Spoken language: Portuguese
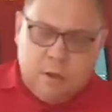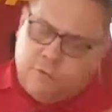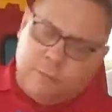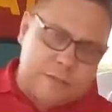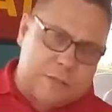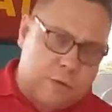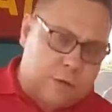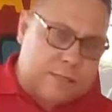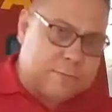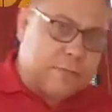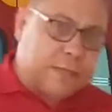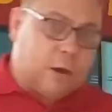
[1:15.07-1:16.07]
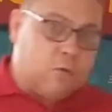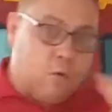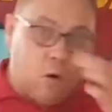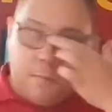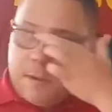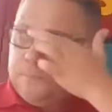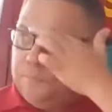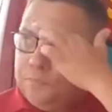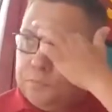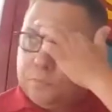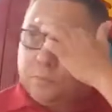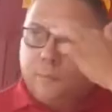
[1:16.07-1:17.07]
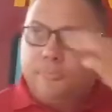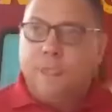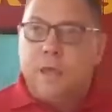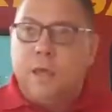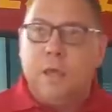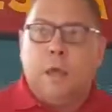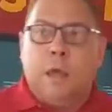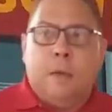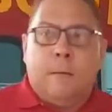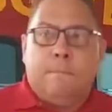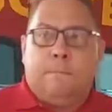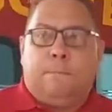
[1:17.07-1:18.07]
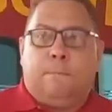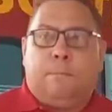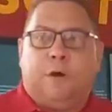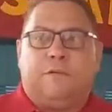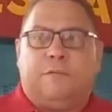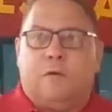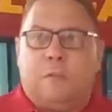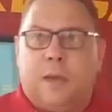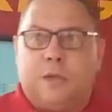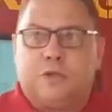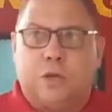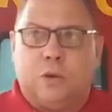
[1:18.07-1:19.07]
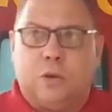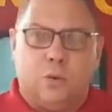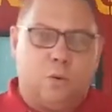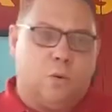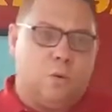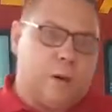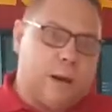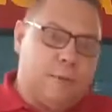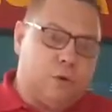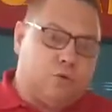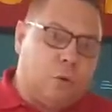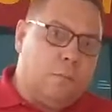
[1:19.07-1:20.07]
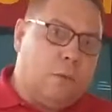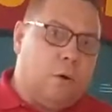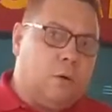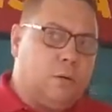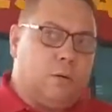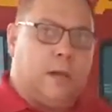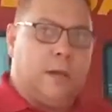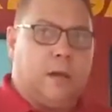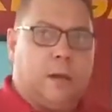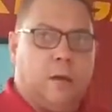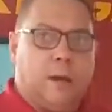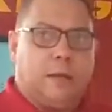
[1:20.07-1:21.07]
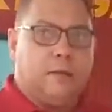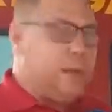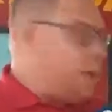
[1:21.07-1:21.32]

Informação que nós temos é que é um homem e provavelmente o, o caminhão tombou é, ao lado